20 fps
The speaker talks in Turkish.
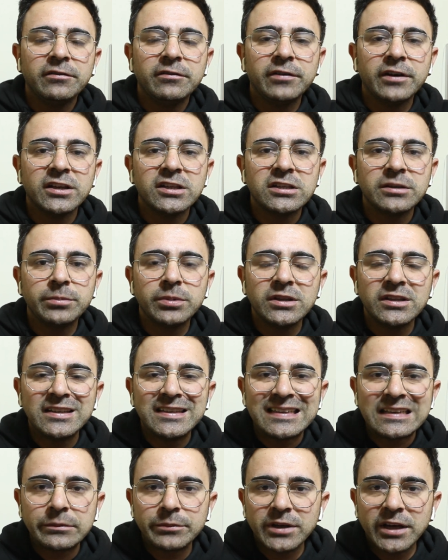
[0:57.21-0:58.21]
ve
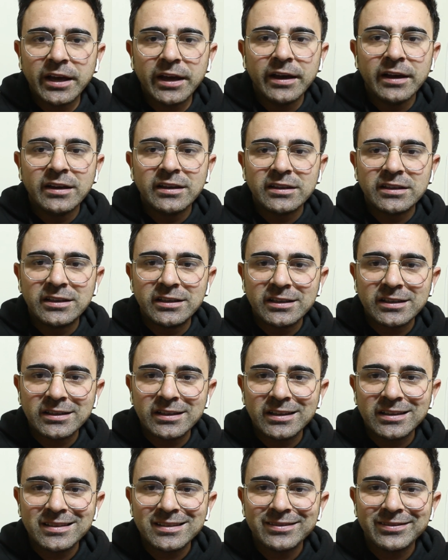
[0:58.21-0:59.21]
2020'ye
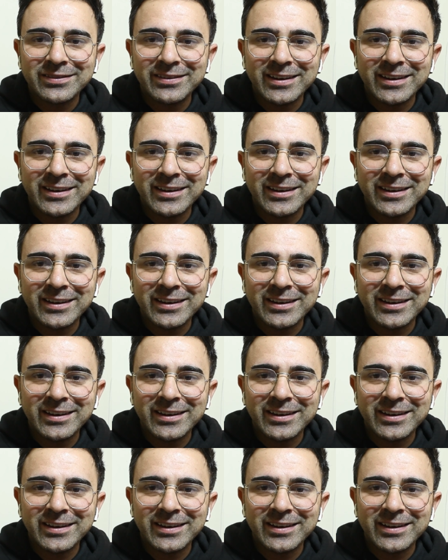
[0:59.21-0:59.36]
girdik